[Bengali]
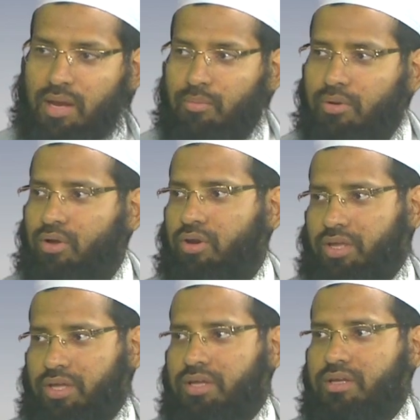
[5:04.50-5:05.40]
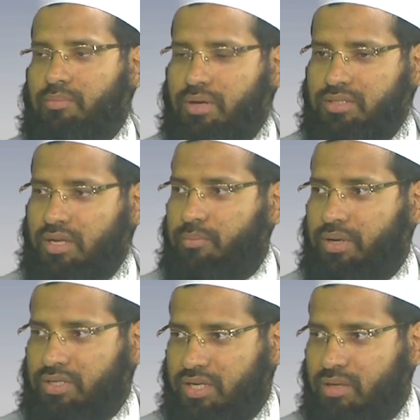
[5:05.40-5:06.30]
আমল করে বা যারা
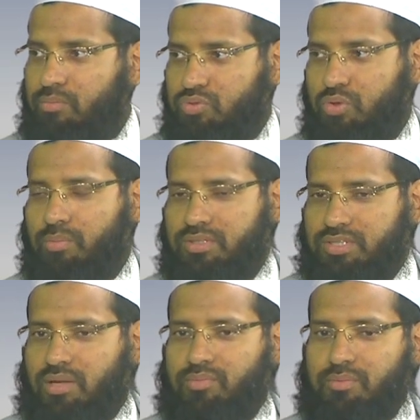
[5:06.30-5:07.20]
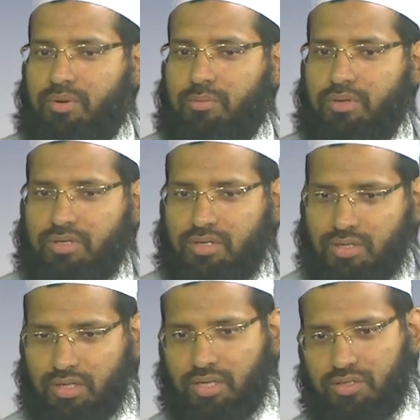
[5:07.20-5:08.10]
প্র্যাকটিক্যাল মুসলমান যেটা আপনি বারবার
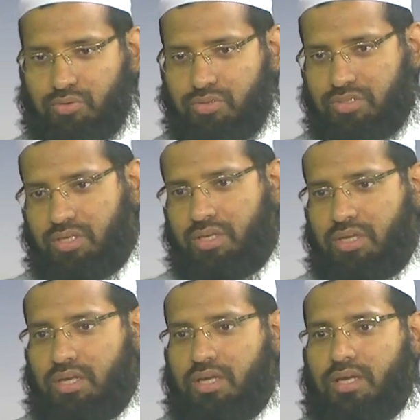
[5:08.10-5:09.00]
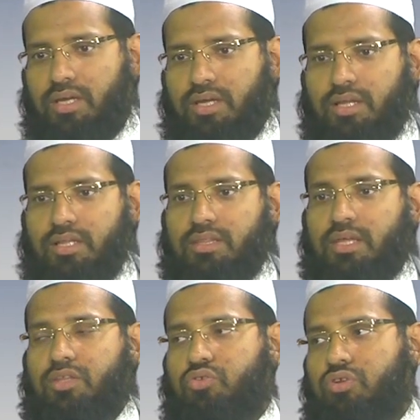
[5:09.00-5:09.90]
ইঙ্গিত করেছেন
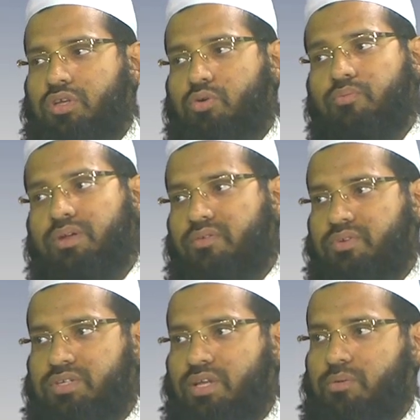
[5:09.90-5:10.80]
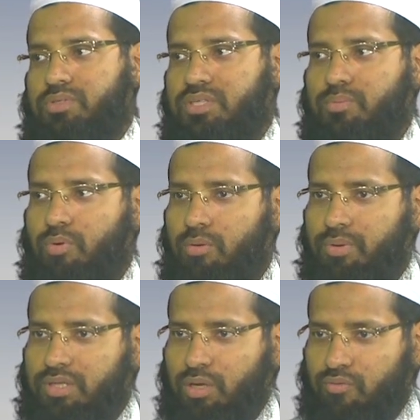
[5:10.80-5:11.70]
তাদের জন্য এটা খুব বেনিফিশিয়াল হবে যে বলবে
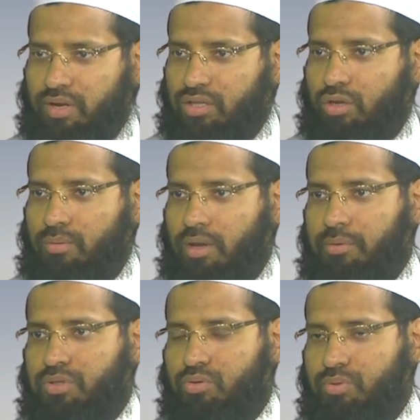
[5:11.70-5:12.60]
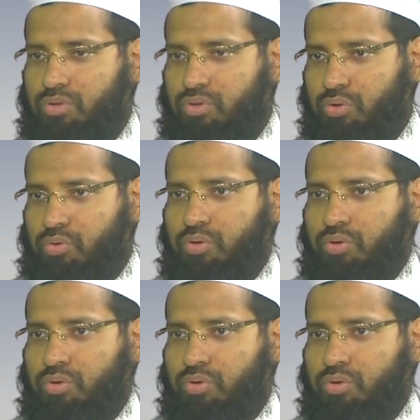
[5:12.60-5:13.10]
তারও ফায়দা হবে আমাদের ভিতরেও